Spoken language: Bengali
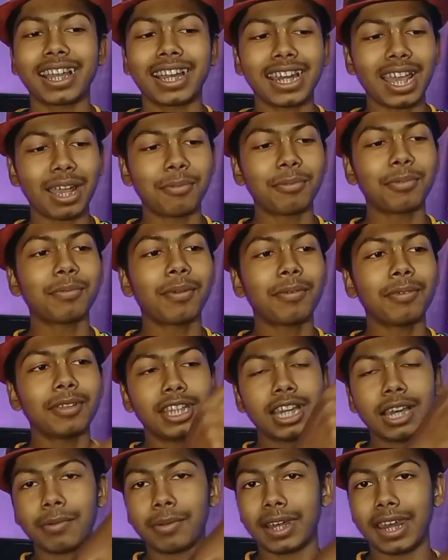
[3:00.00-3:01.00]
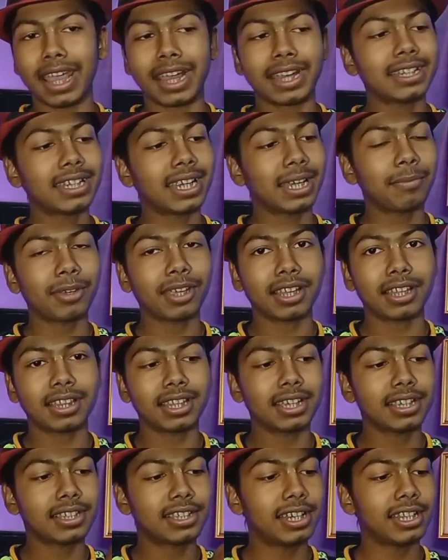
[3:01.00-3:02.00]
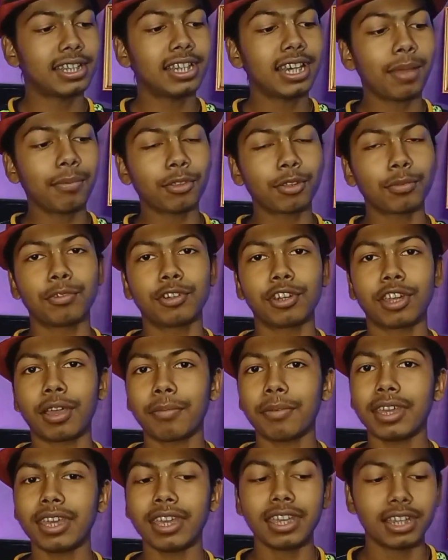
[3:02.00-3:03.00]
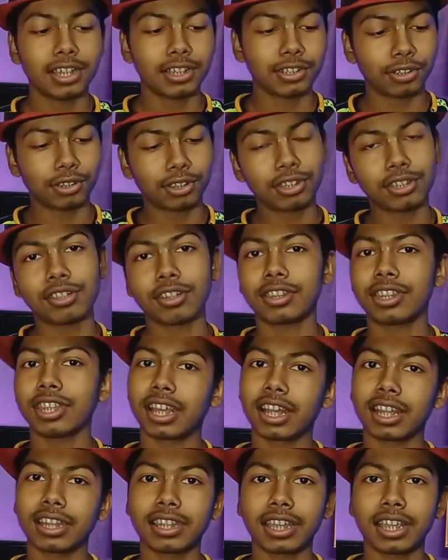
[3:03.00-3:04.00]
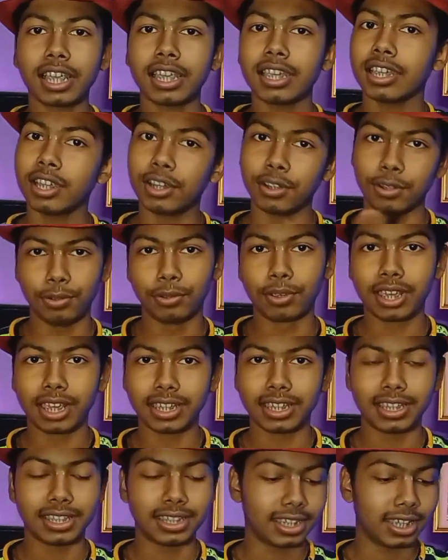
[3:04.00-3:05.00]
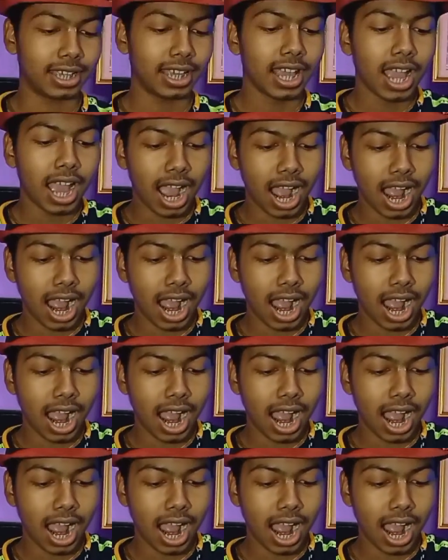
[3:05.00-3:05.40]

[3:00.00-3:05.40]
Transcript: বন্ধুরা এখানে এমনভাবে দিলাম আর একই টাইমে এখান থেকে ছেড়ে দিলাম তো মনে হবে সত্যি সত্যি এখান থেকেই ঢুকে গিয়েছে